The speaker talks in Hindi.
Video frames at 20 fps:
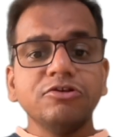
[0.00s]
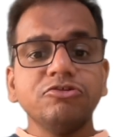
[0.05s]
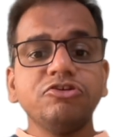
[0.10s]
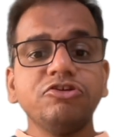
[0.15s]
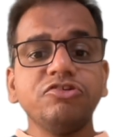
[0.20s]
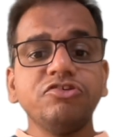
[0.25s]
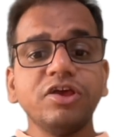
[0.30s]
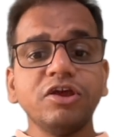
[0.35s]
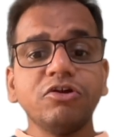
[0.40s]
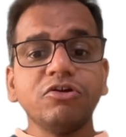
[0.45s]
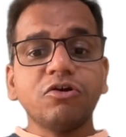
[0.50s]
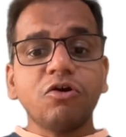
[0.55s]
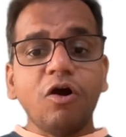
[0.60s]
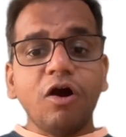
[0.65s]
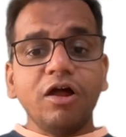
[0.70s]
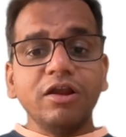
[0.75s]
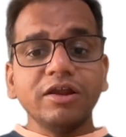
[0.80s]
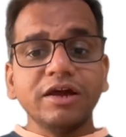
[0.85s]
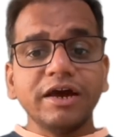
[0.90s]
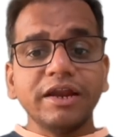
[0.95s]
जिसे
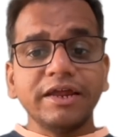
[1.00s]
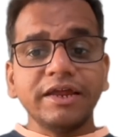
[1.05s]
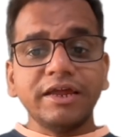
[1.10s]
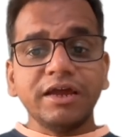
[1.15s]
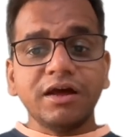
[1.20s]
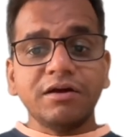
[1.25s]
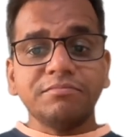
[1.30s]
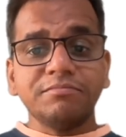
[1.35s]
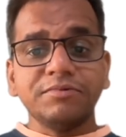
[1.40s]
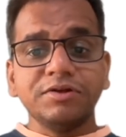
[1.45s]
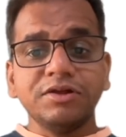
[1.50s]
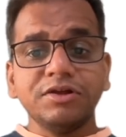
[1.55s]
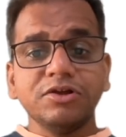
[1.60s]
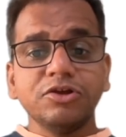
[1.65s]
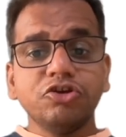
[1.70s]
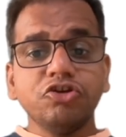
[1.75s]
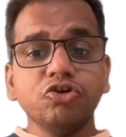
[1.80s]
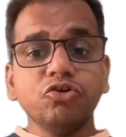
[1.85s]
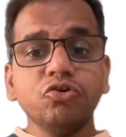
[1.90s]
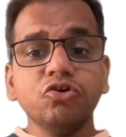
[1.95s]
कॉल करेंगे हम
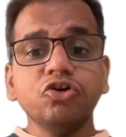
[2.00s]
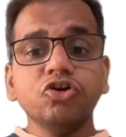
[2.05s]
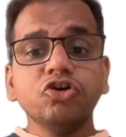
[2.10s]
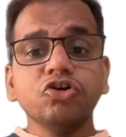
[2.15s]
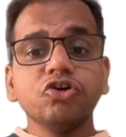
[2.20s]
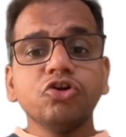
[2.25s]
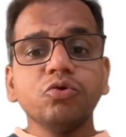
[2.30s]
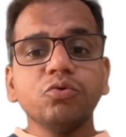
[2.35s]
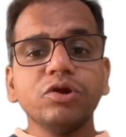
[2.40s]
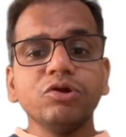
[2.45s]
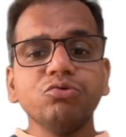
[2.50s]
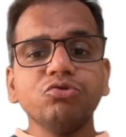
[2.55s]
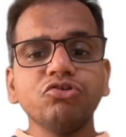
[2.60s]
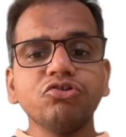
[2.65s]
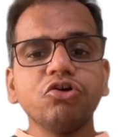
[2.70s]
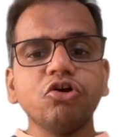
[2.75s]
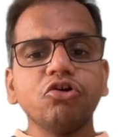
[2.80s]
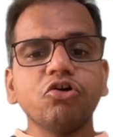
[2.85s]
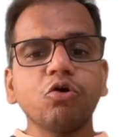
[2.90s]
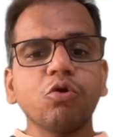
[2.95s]
क्यों क्योंकि
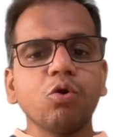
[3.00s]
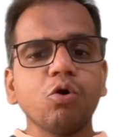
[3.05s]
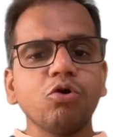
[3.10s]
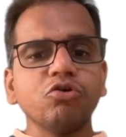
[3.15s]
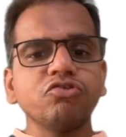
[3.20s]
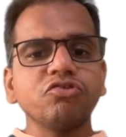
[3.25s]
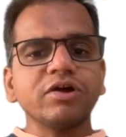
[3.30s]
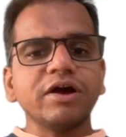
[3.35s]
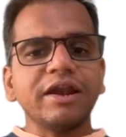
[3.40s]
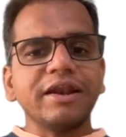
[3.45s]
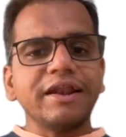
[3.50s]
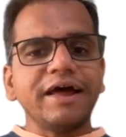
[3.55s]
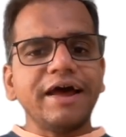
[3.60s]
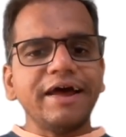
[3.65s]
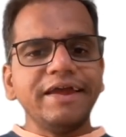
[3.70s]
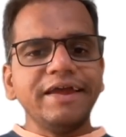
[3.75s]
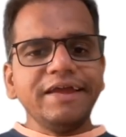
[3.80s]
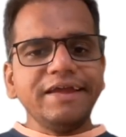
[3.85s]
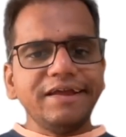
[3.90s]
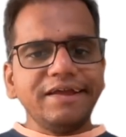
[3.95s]
उसको क्लोज करना
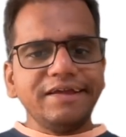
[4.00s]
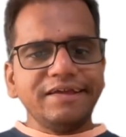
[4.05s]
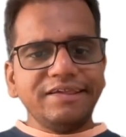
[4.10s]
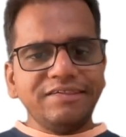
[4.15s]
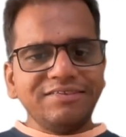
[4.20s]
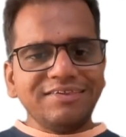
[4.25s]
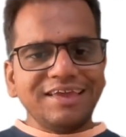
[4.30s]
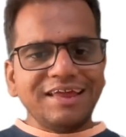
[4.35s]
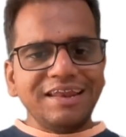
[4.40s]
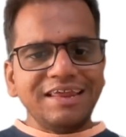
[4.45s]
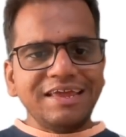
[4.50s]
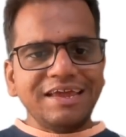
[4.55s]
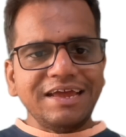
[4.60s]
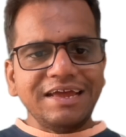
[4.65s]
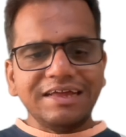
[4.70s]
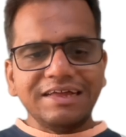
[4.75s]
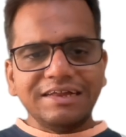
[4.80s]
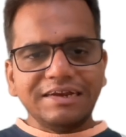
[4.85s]
है इसके लिए